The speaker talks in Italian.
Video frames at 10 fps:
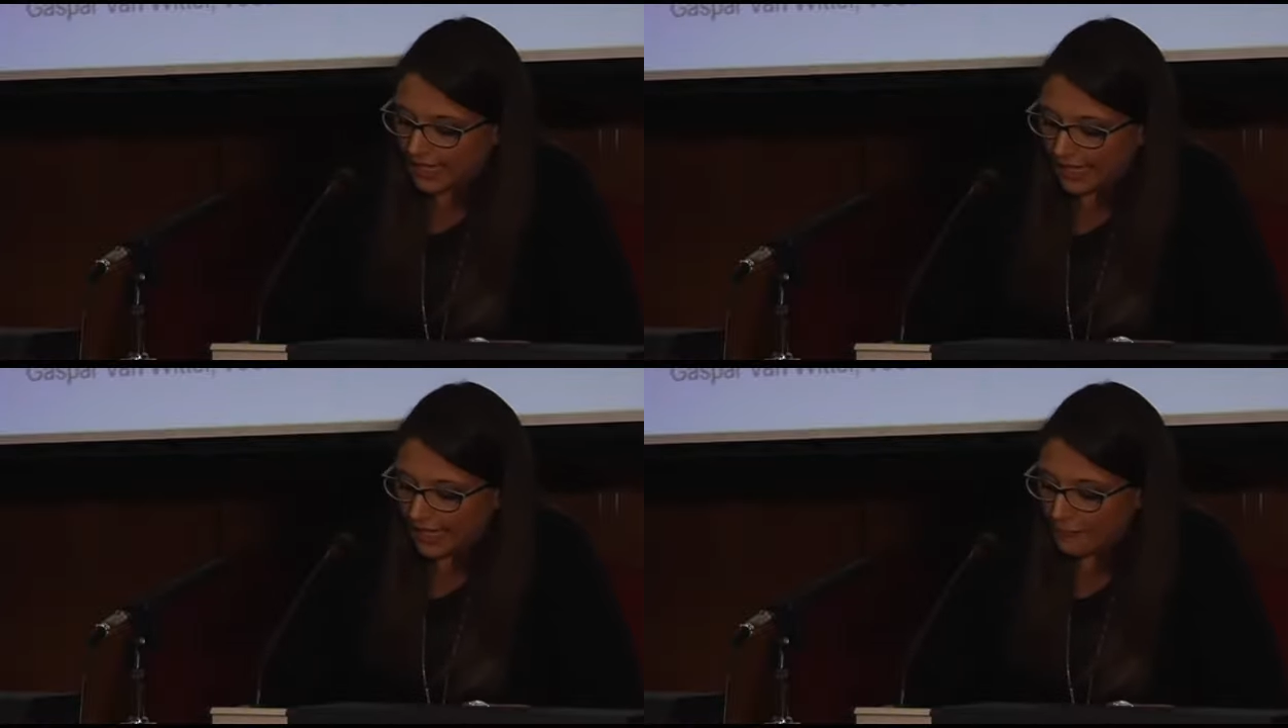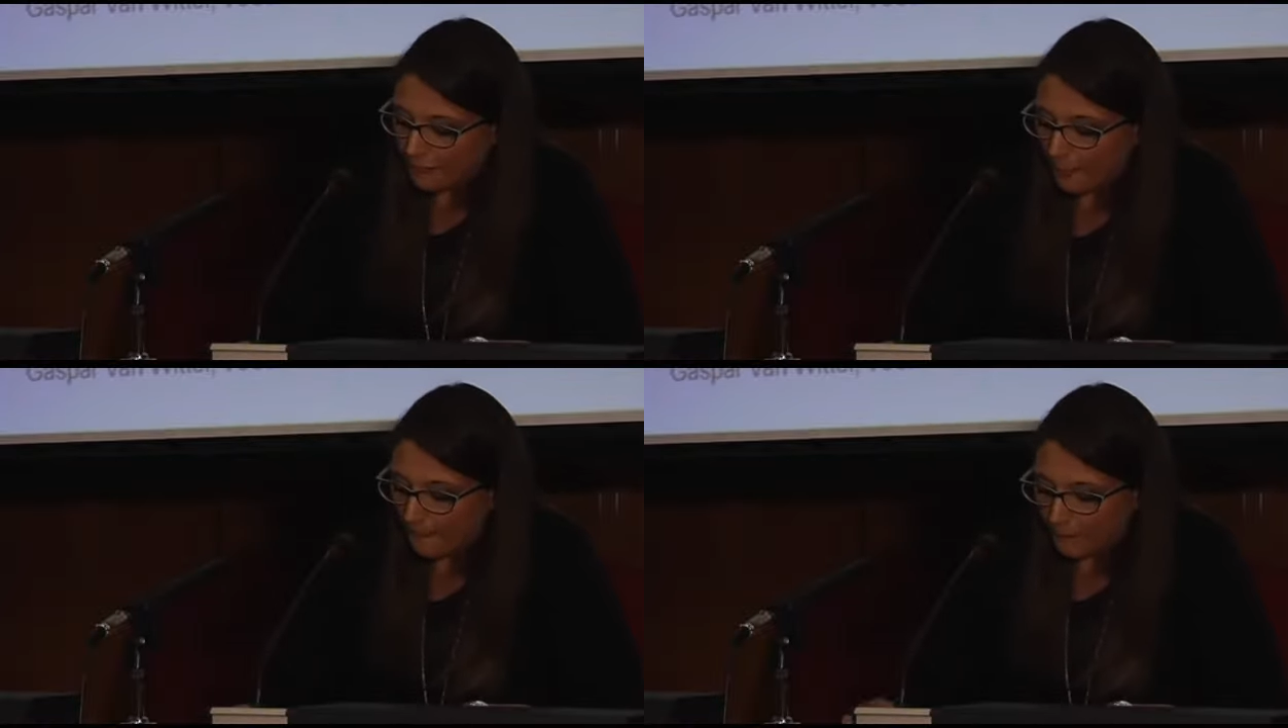E,
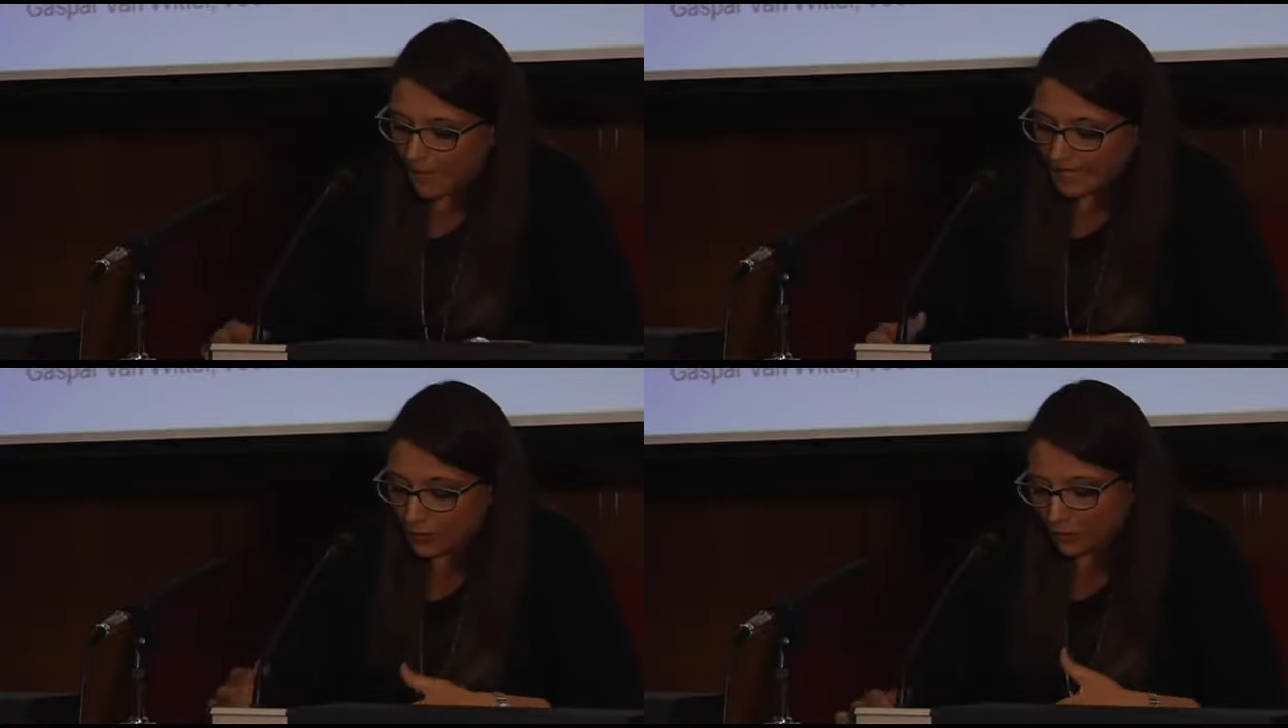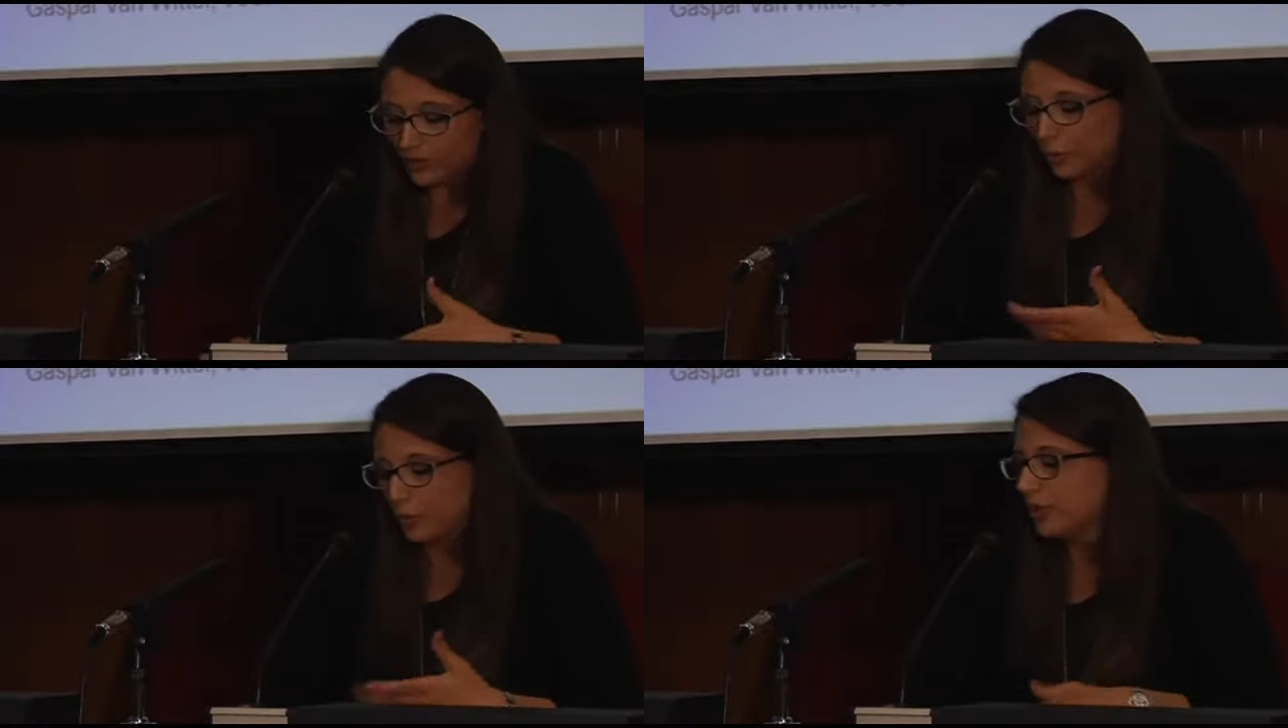ehm, era
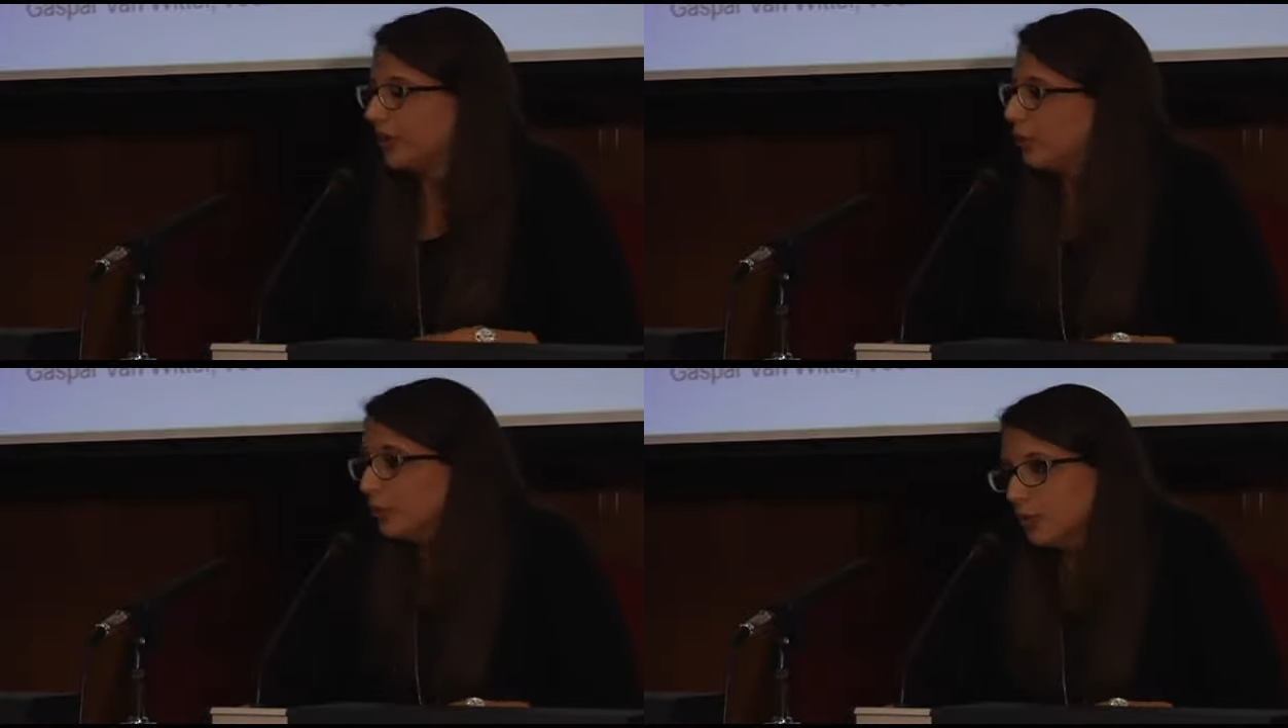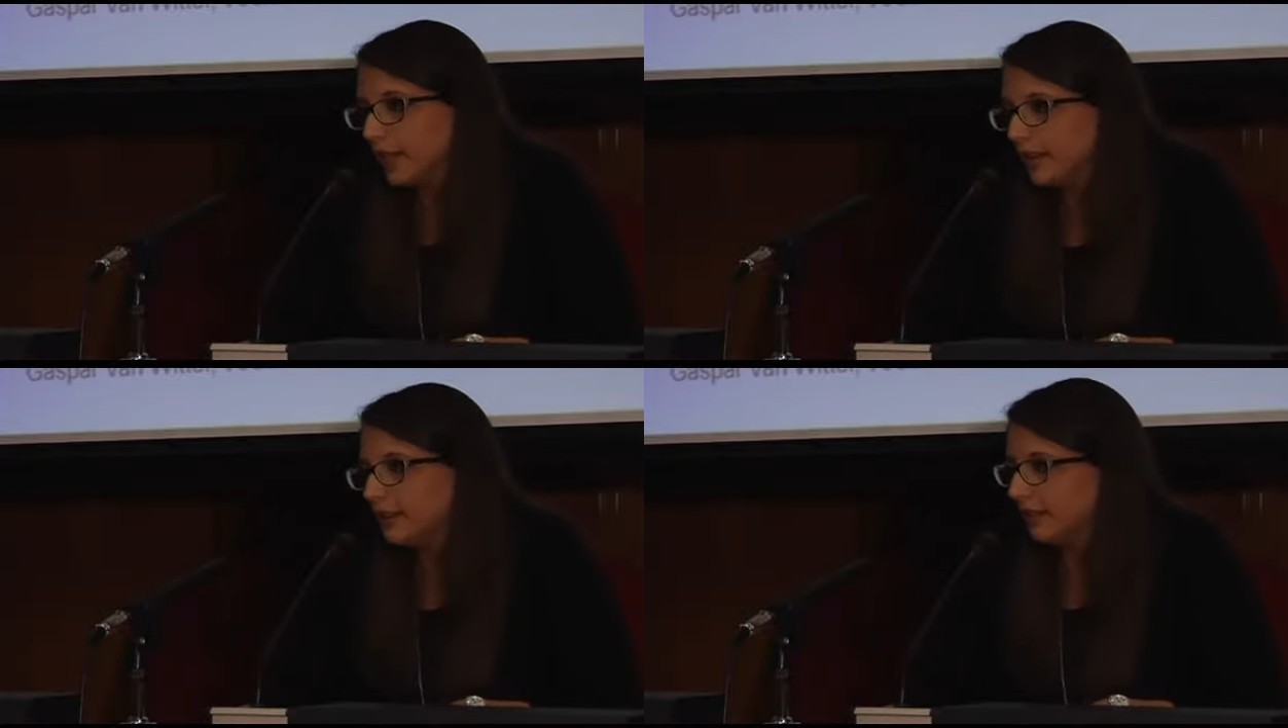inoltre opinione
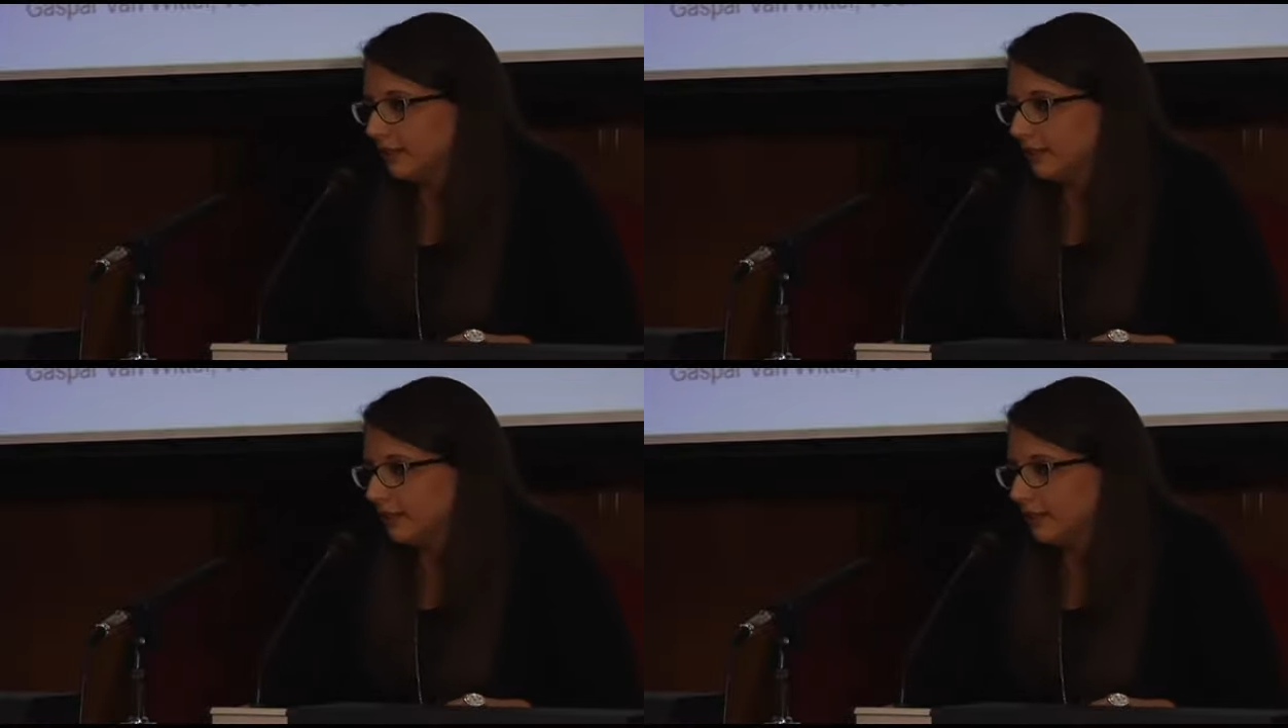comune,